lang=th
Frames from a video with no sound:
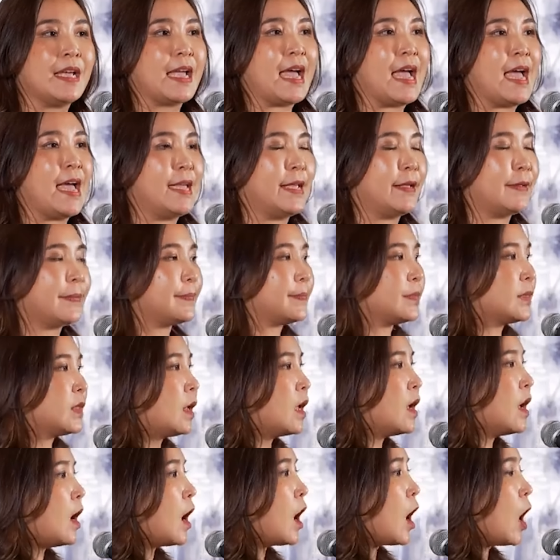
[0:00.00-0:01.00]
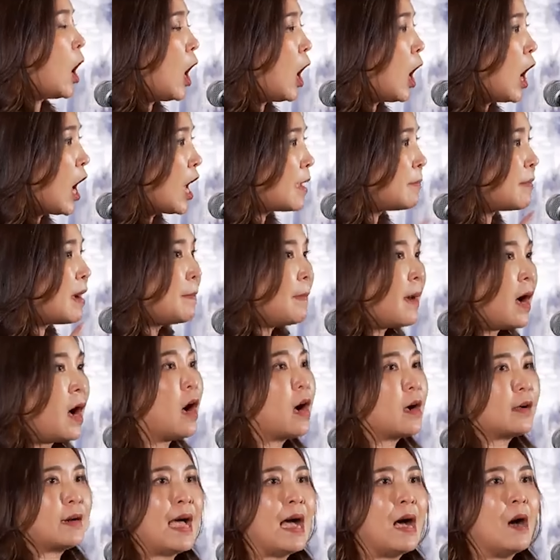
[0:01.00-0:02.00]
ยังไง คอยมาบอ
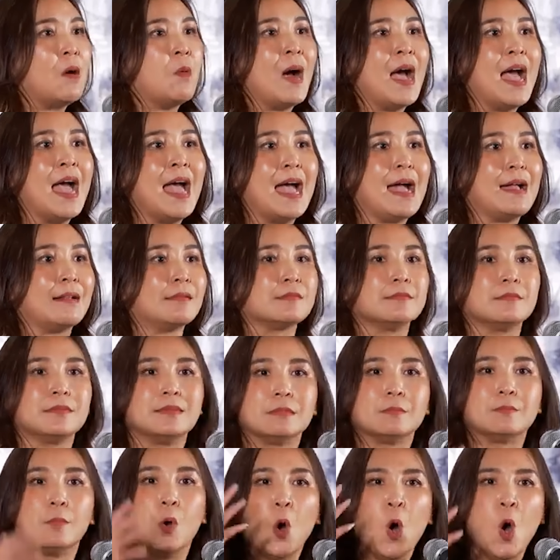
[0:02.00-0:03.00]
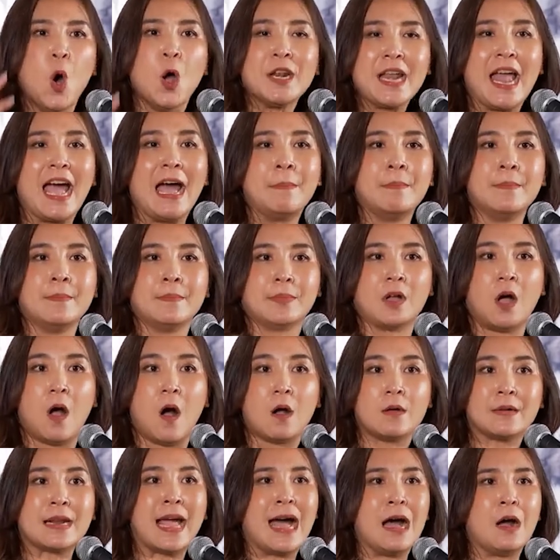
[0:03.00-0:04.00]
กเราว่า ผู้นำขอ
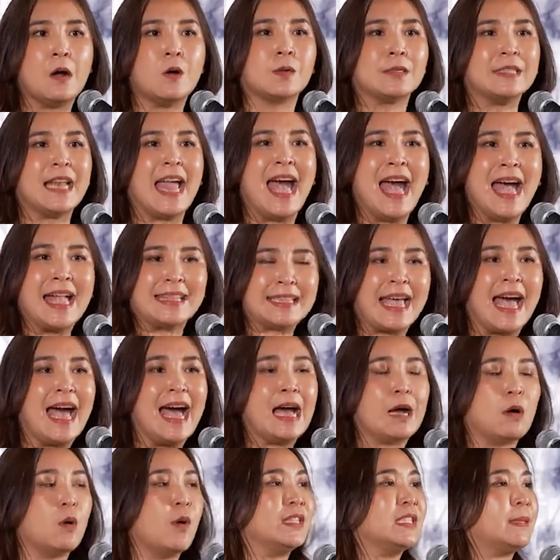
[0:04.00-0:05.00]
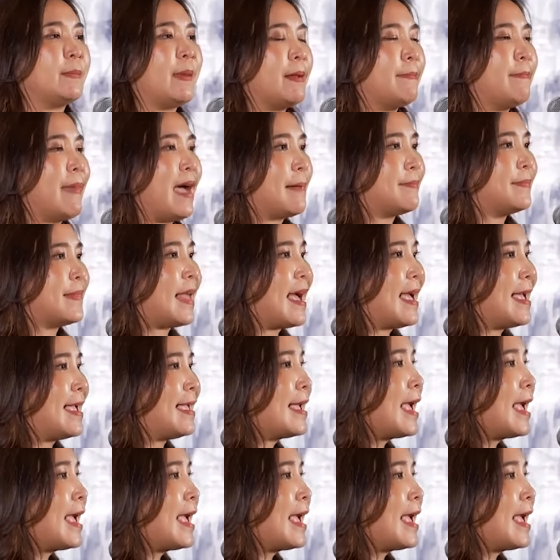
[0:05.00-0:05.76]
งเราหน้าตาควรจะเป็นแบบไหน